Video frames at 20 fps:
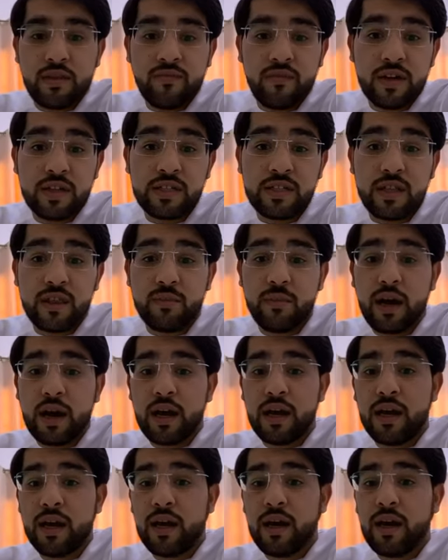في الاستثمار
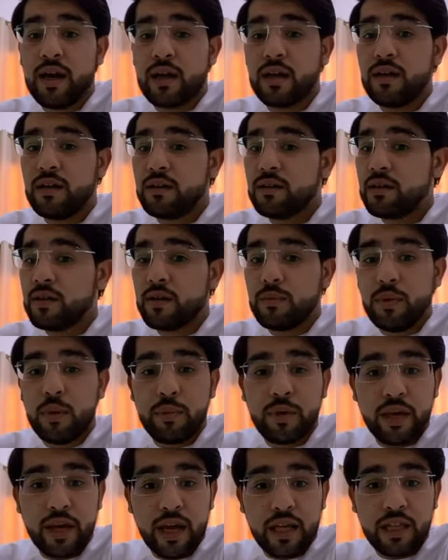العقاري
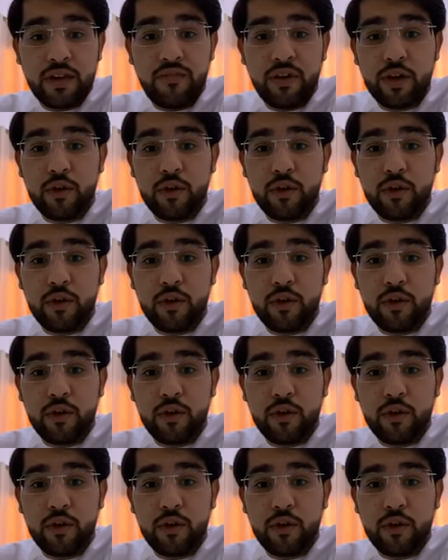ممكن هدفه